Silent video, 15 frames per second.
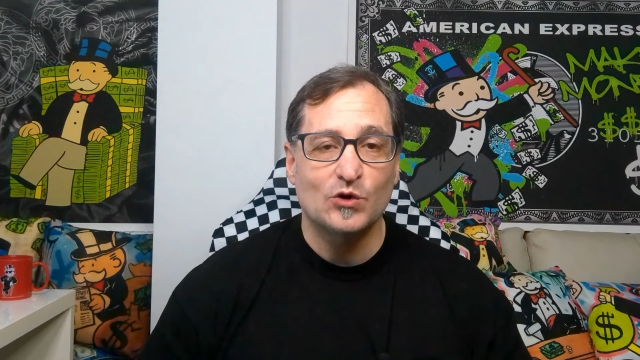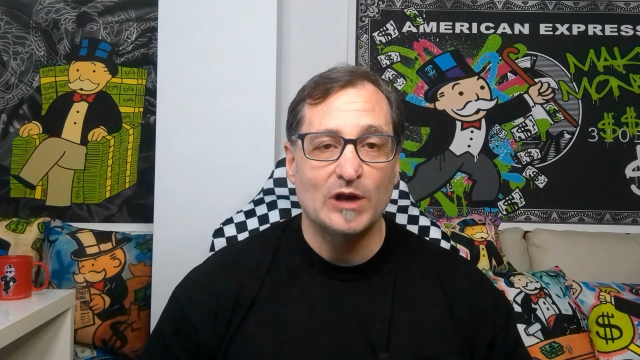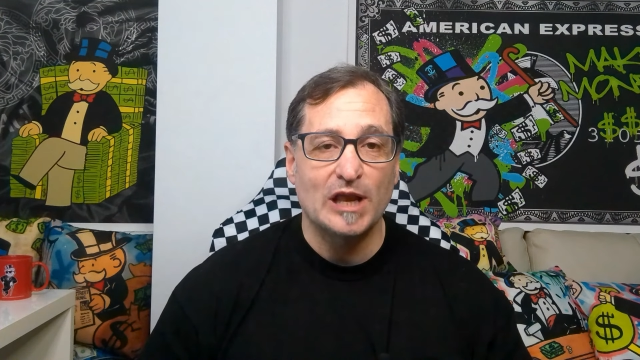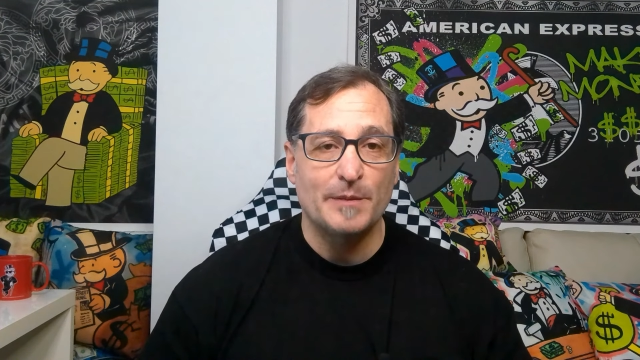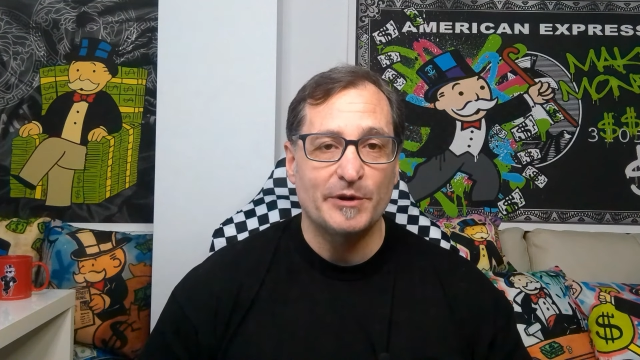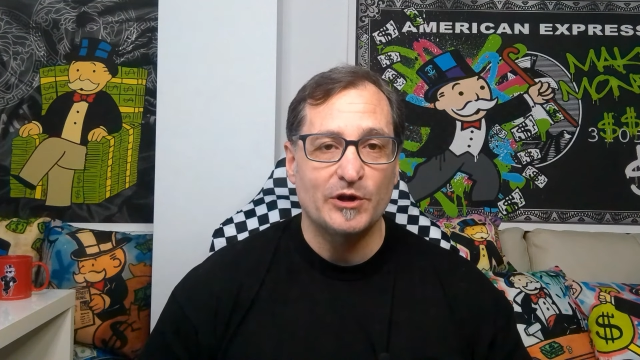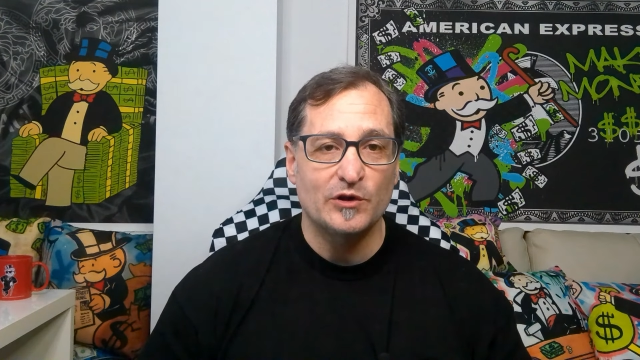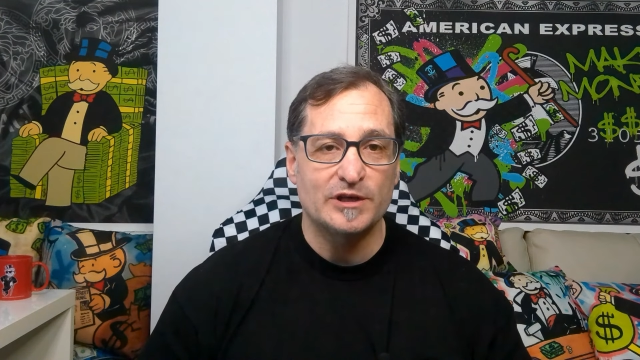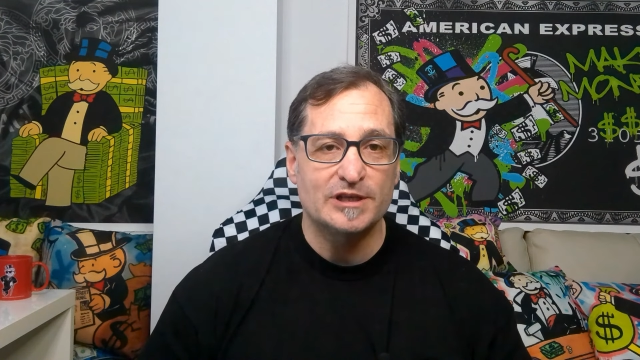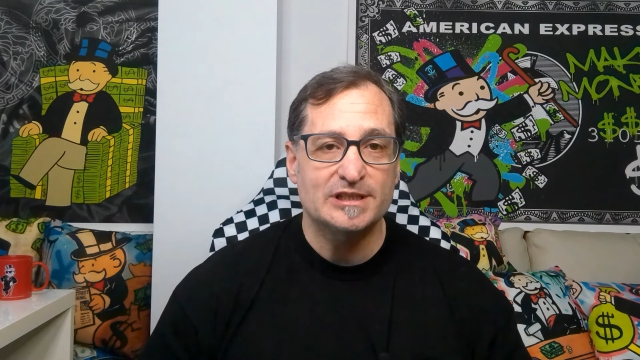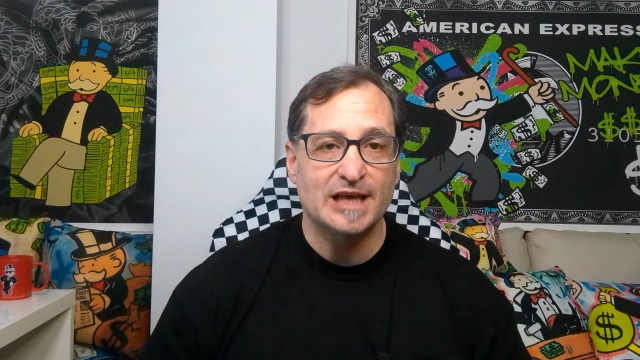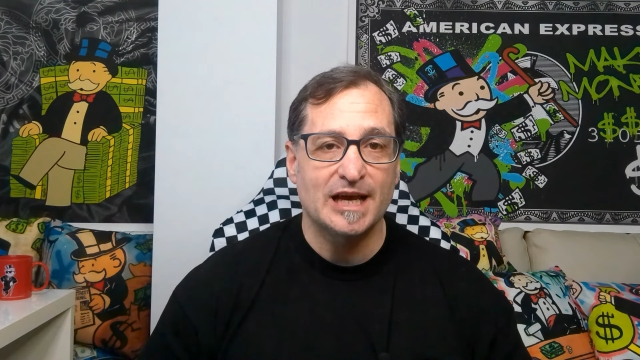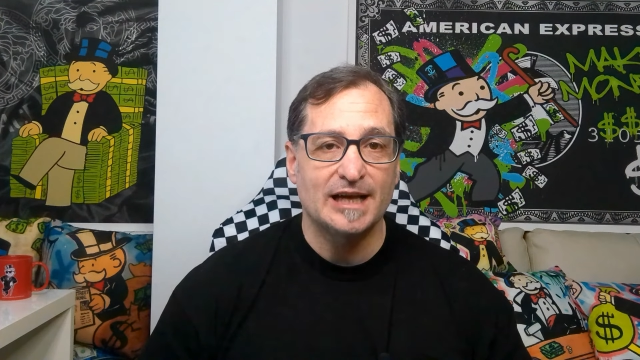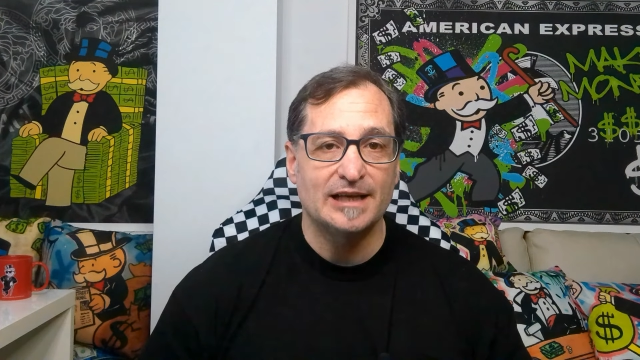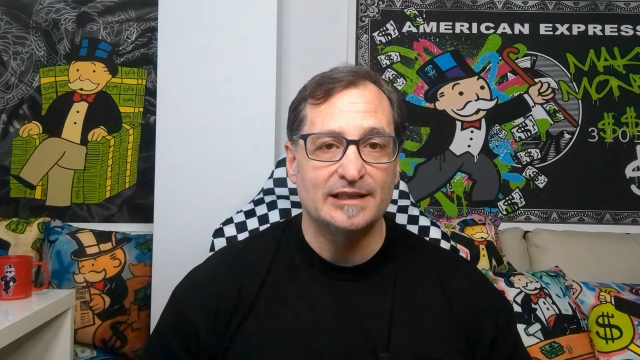con la
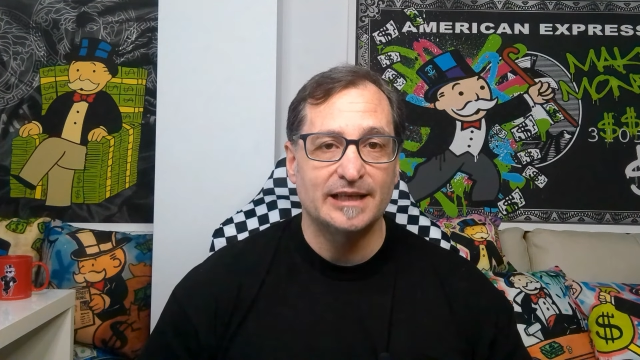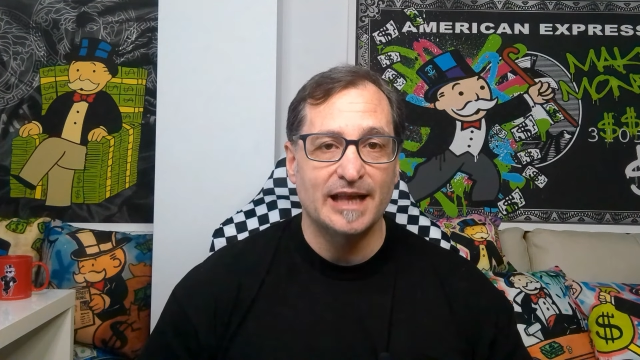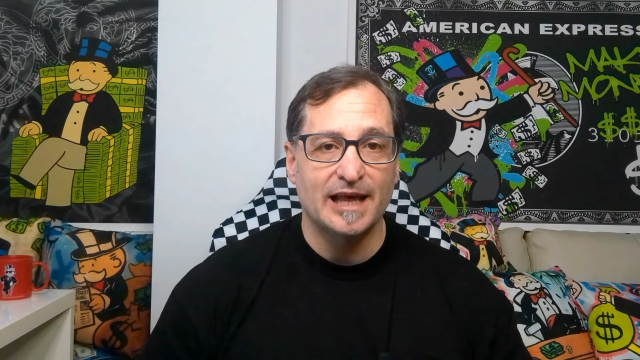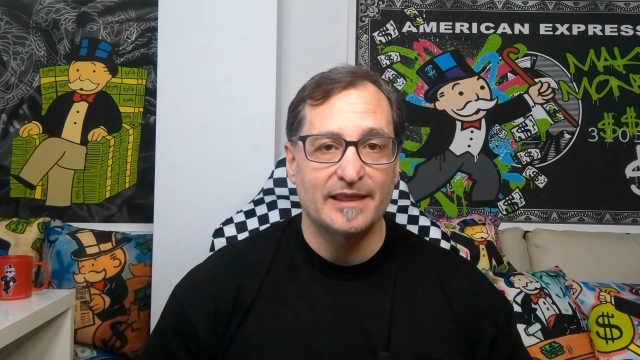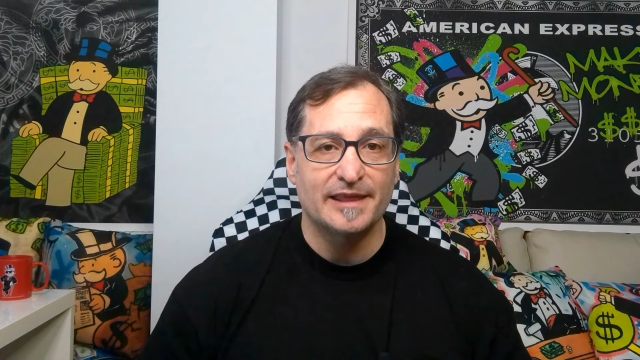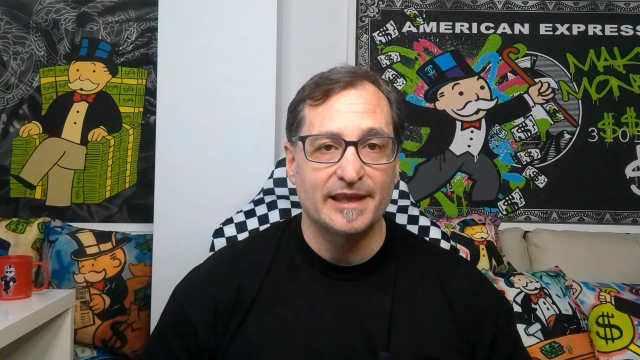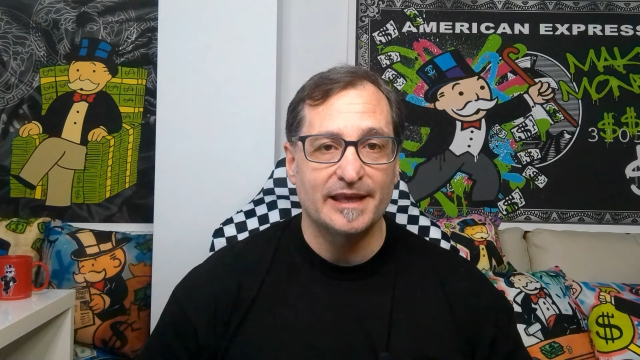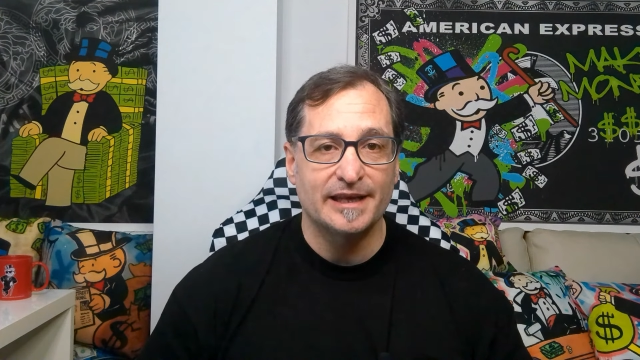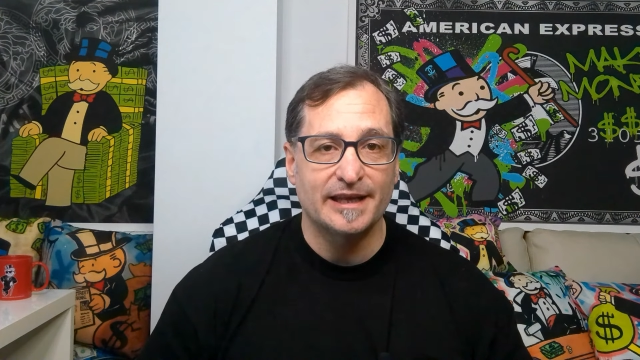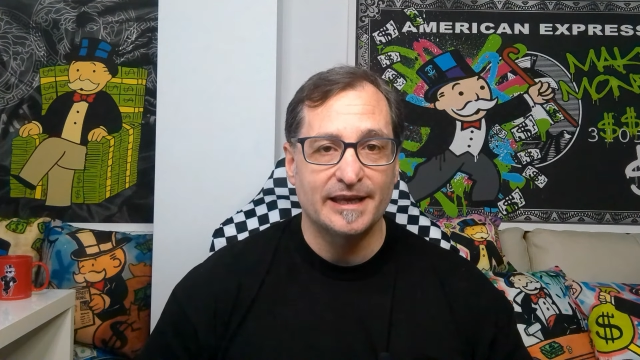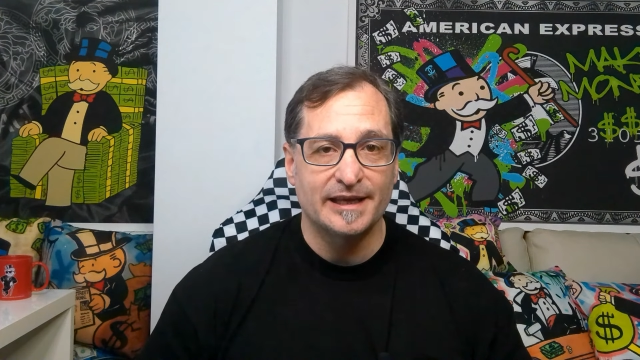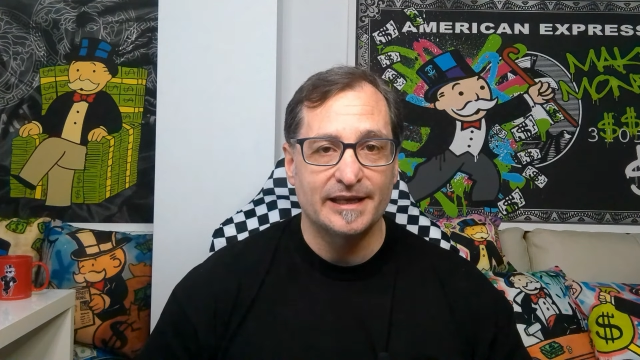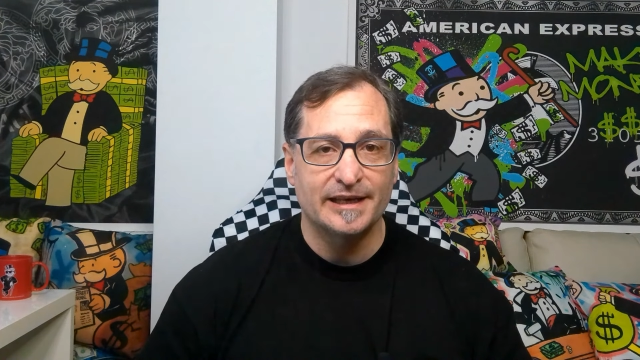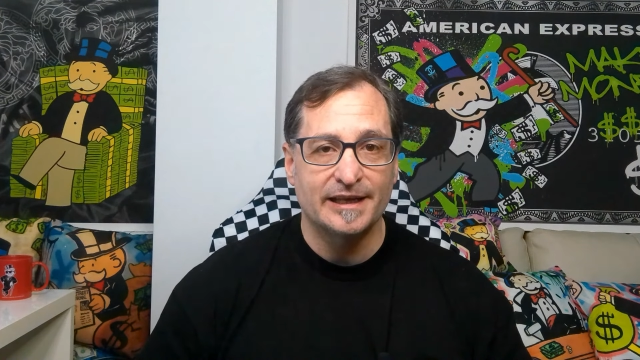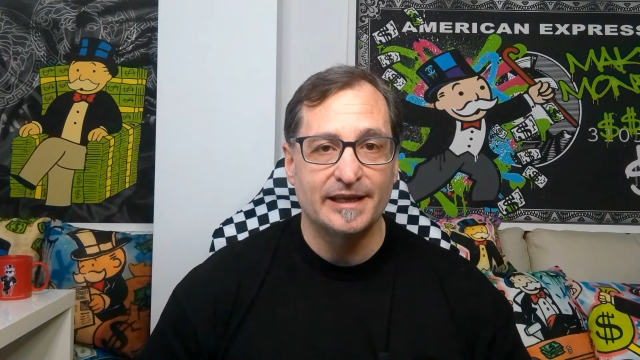periodista de la
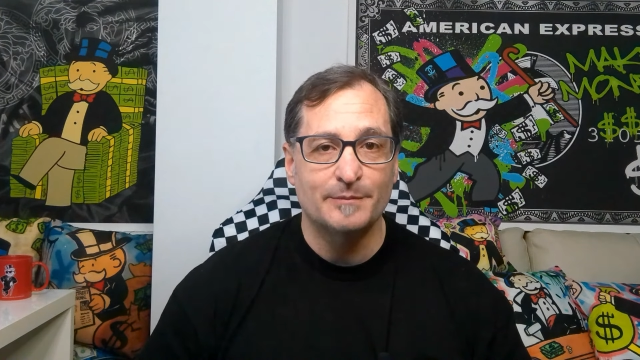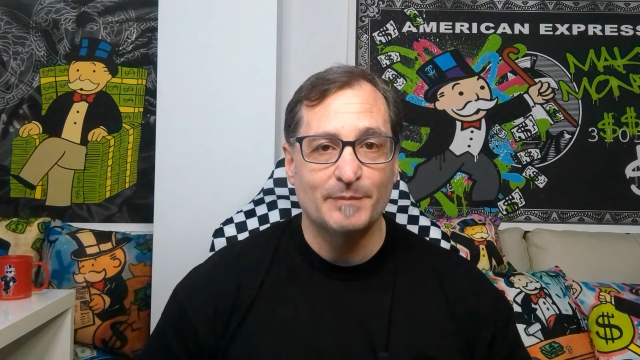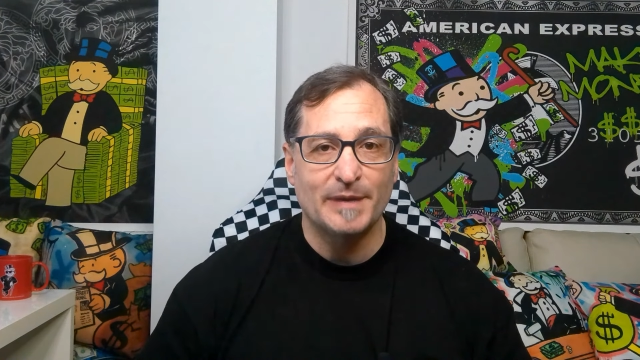CNN,